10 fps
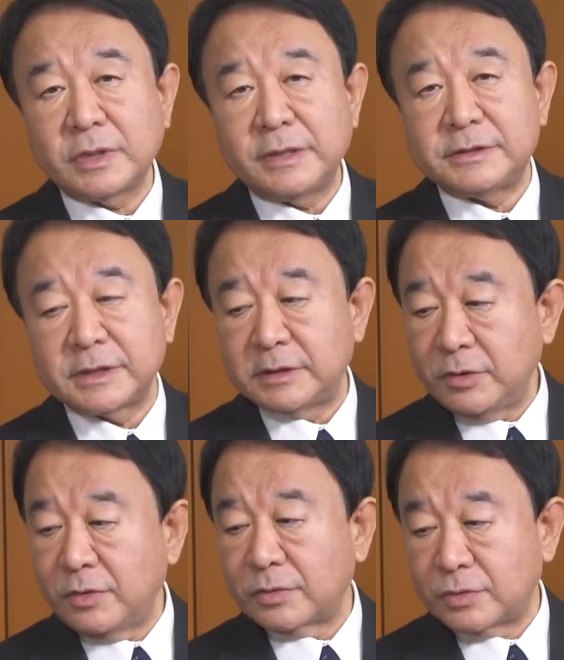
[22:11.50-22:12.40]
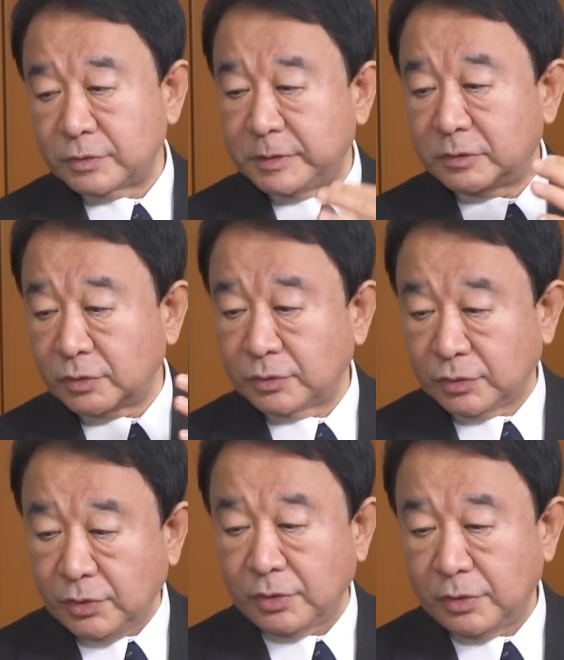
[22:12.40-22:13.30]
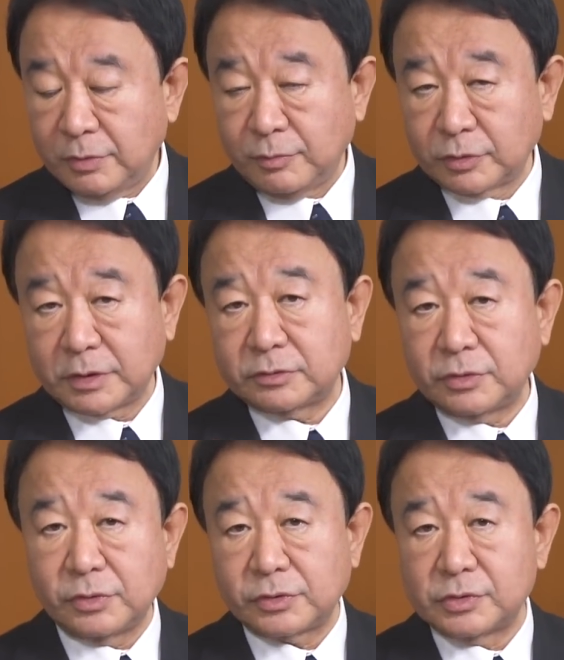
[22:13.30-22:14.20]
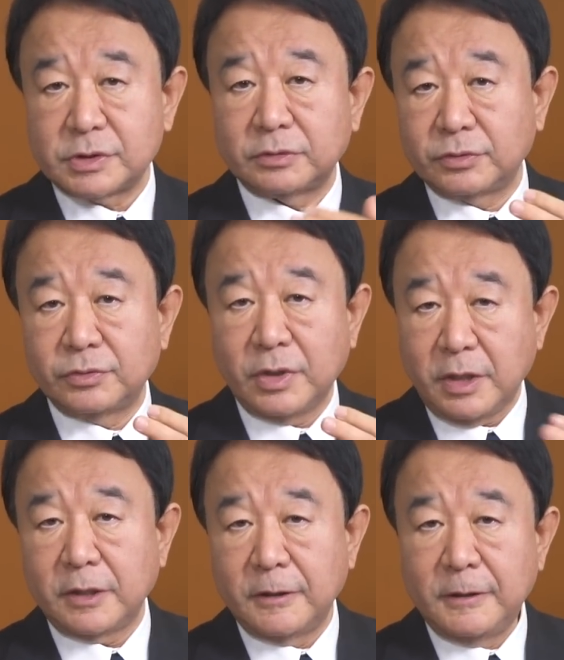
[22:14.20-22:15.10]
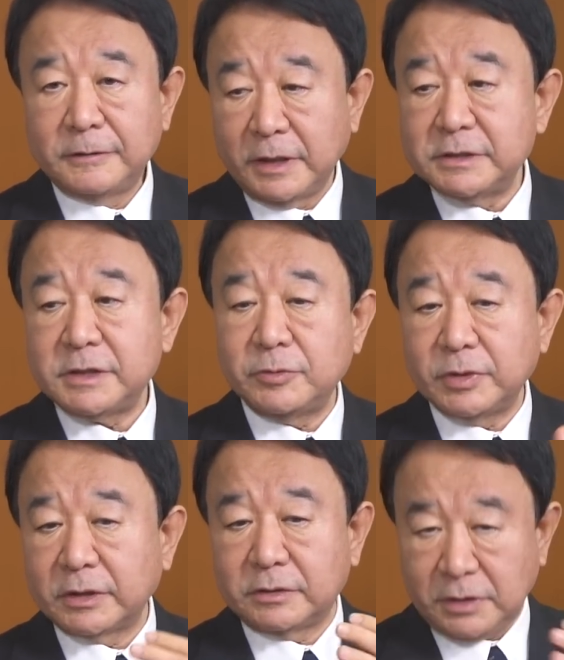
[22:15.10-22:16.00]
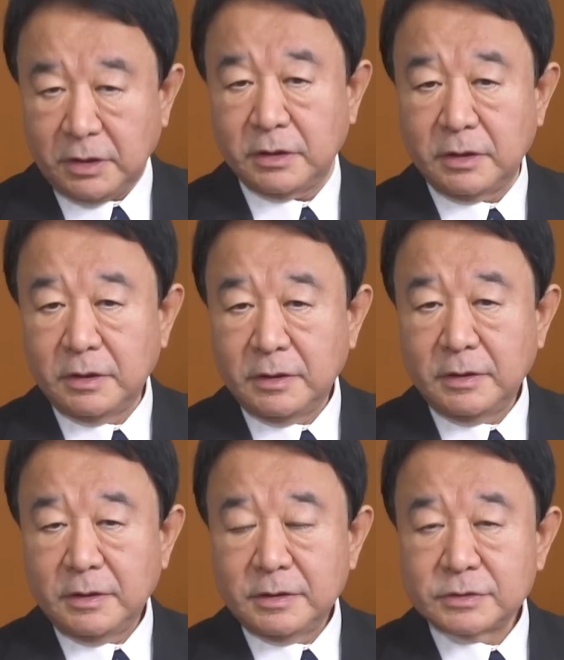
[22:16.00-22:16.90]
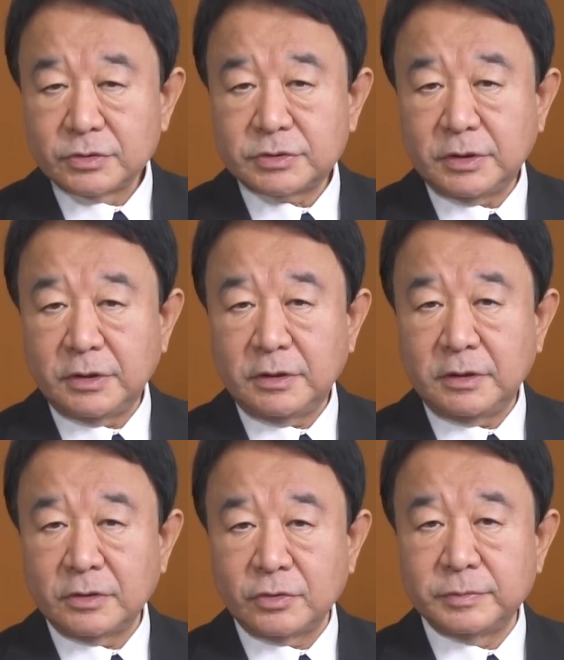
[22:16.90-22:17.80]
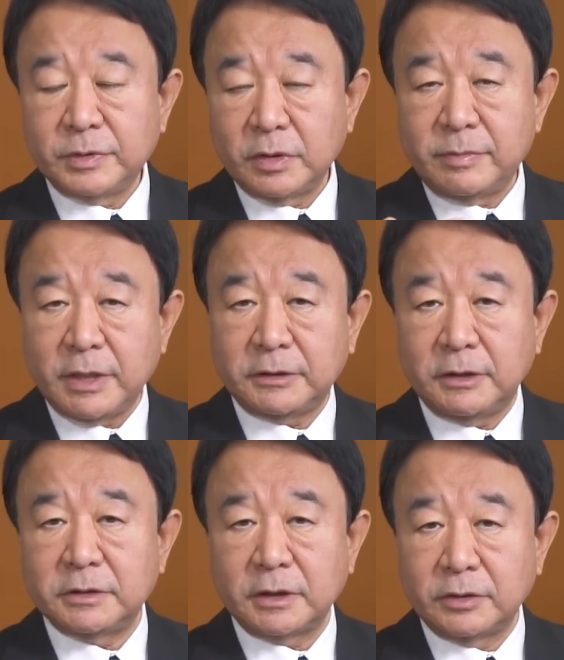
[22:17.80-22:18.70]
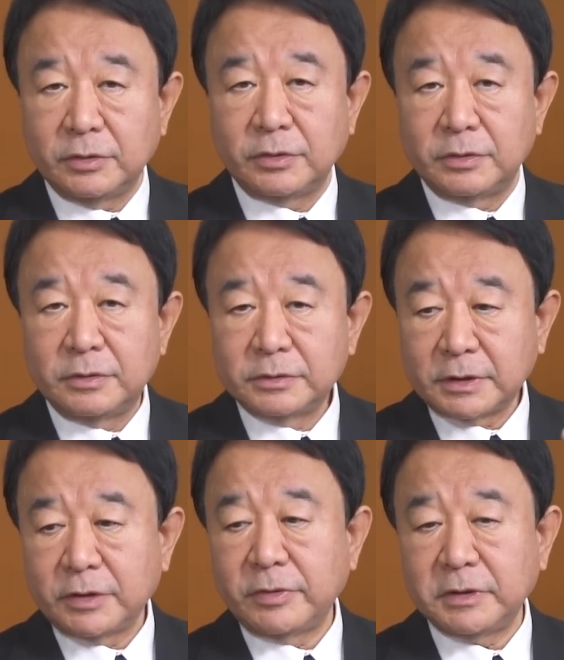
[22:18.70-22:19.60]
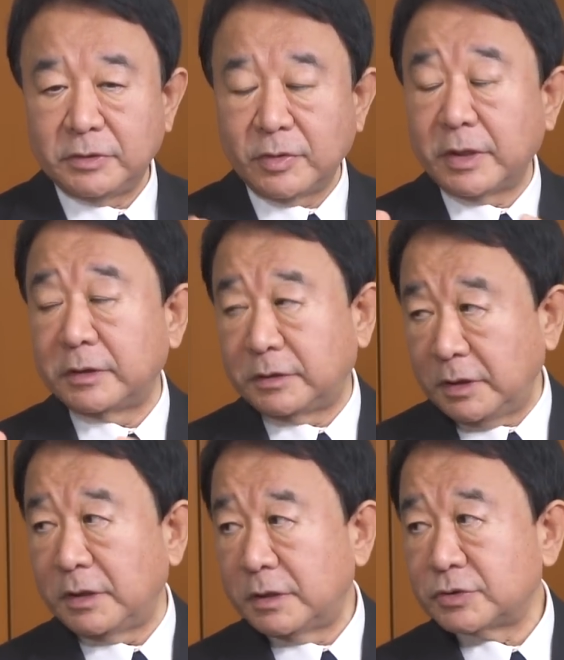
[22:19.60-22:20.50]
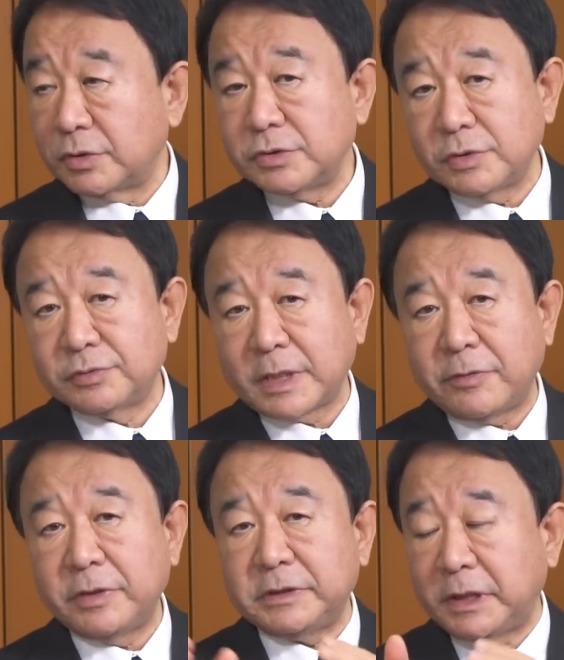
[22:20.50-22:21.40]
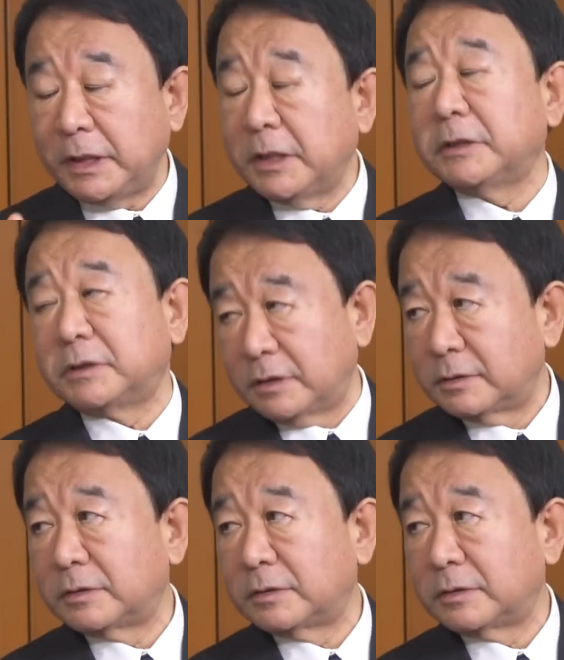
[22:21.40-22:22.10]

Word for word: 介石の国民党と毛沢東の共産党が内戦をやってそして国民党は負けたんだけど台湾に逃れてそれ以上深追いできなかった